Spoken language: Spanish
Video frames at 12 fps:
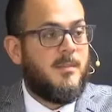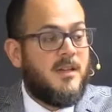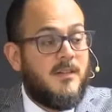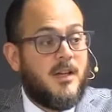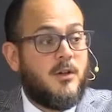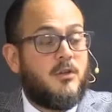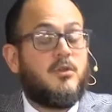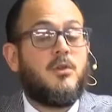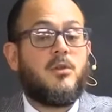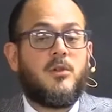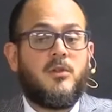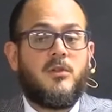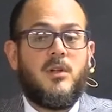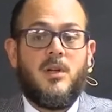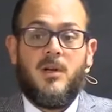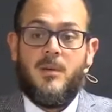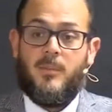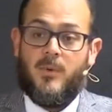vive en nosotros
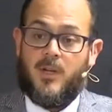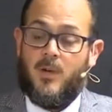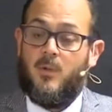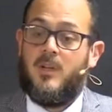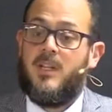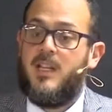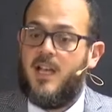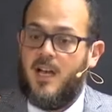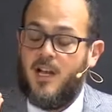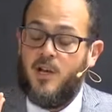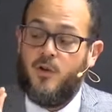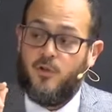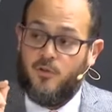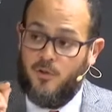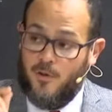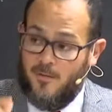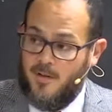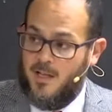porque un día nos
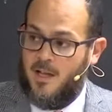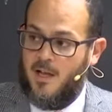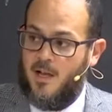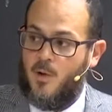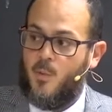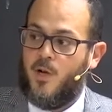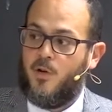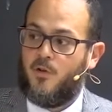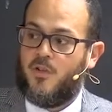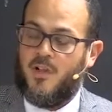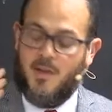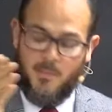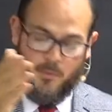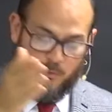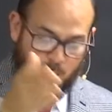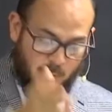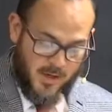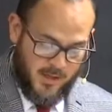dio vida cuando
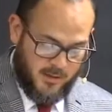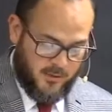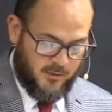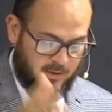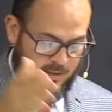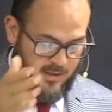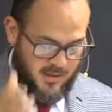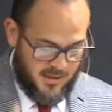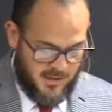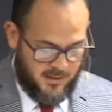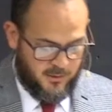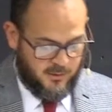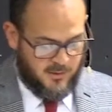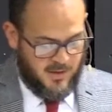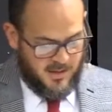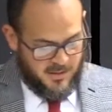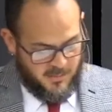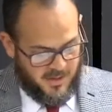estábamos muertos en delitos
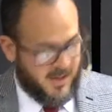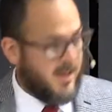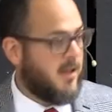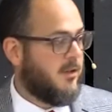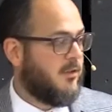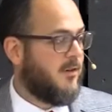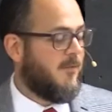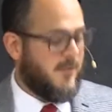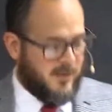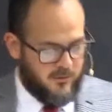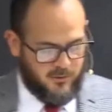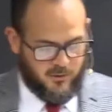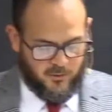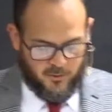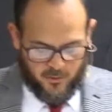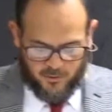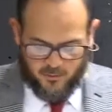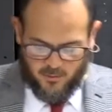y pecados. Efesios
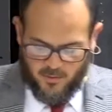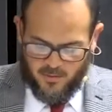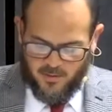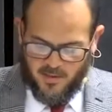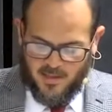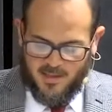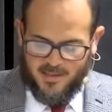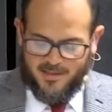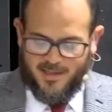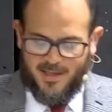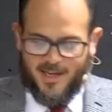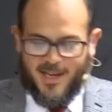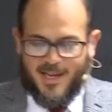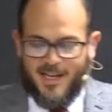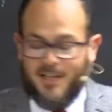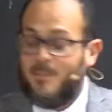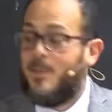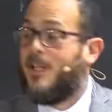2.1. Si
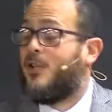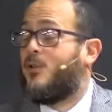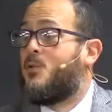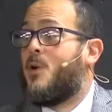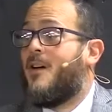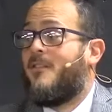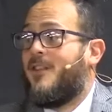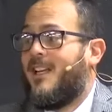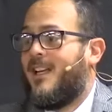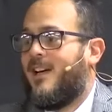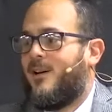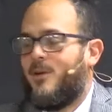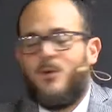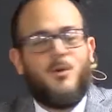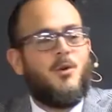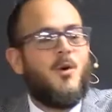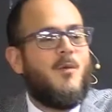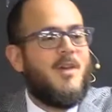el Espíritu no, habría,
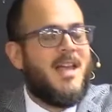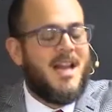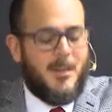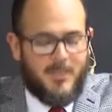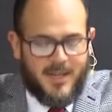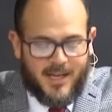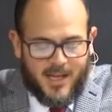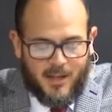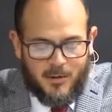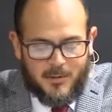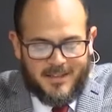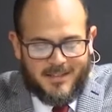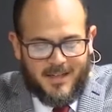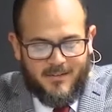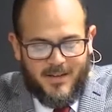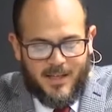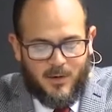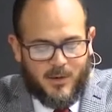no hubiera aplicado a nuestra
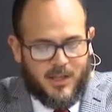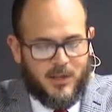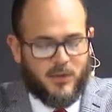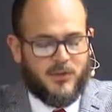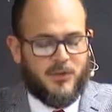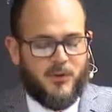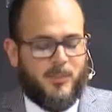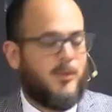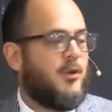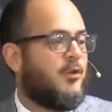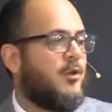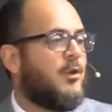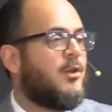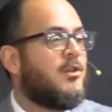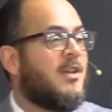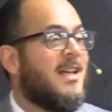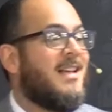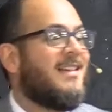vida lo que Dios hizo por
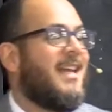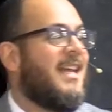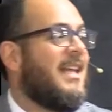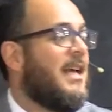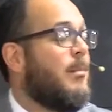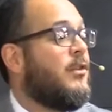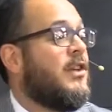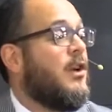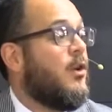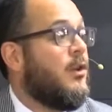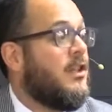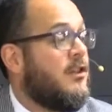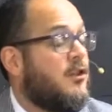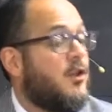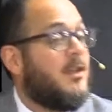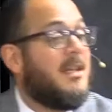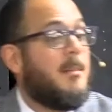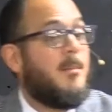nosotros, seguiríamos en
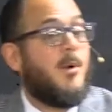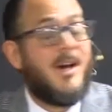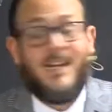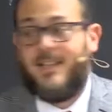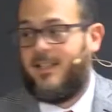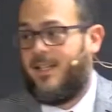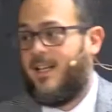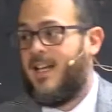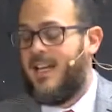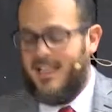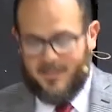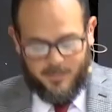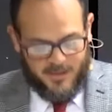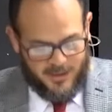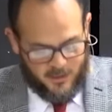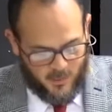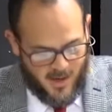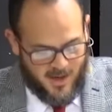condición de muerte
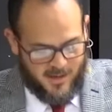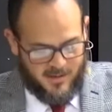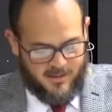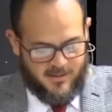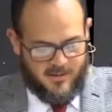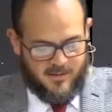espiritual.